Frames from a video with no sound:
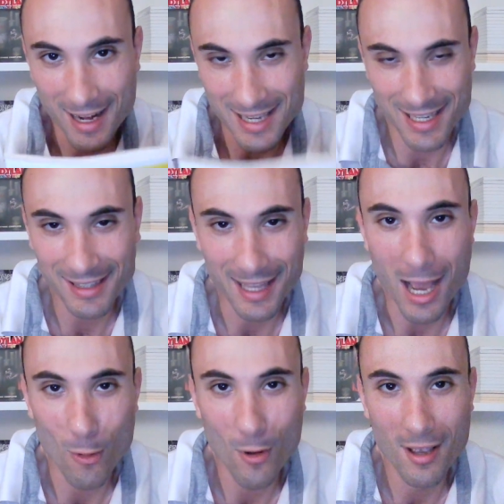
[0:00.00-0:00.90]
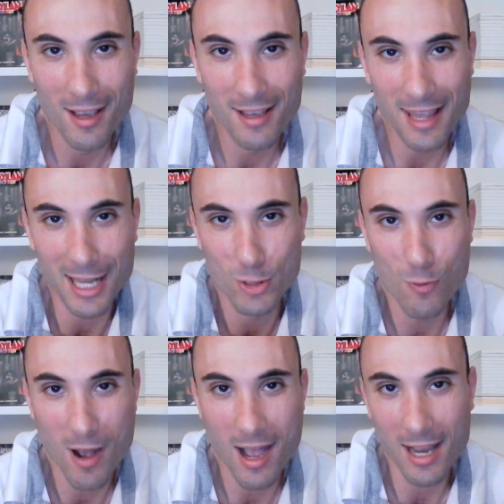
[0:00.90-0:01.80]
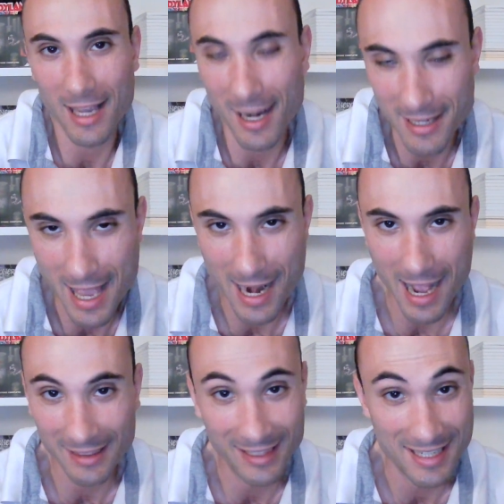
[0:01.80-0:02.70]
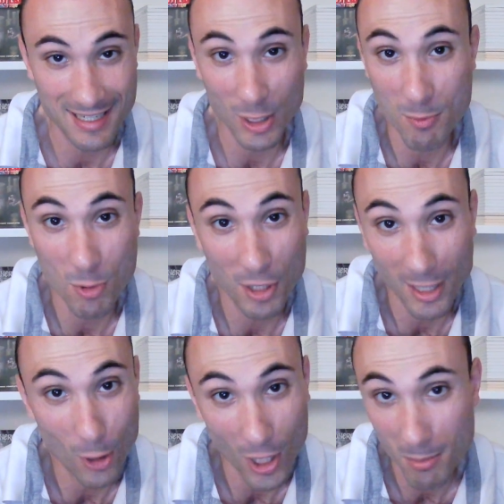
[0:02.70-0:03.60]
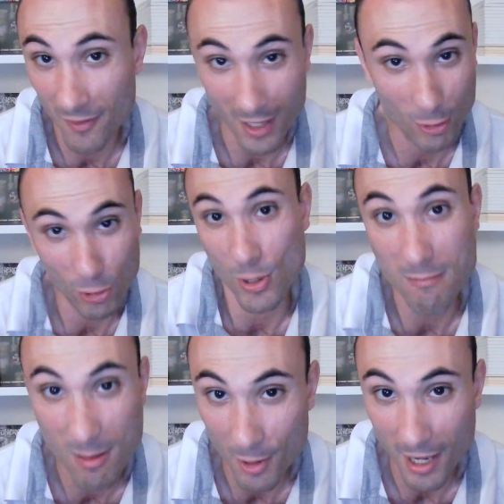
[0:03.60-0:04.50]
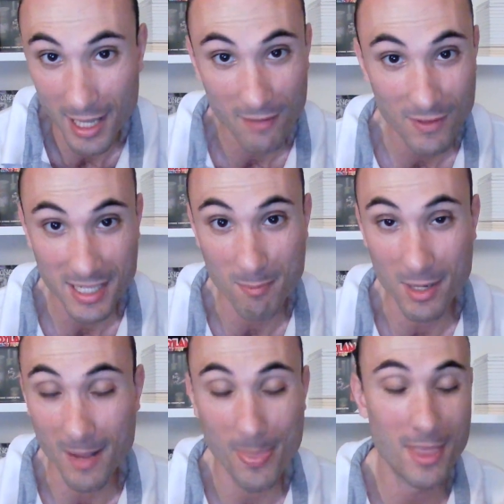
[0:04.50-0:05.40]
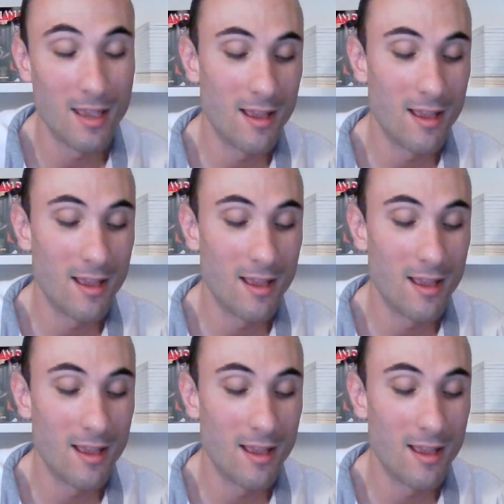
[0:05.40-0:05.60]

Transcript: Casertano eh, nella sua carriera ha disegnato il mio dirandocchio preferito, cioè Memoria dell'Invisibile.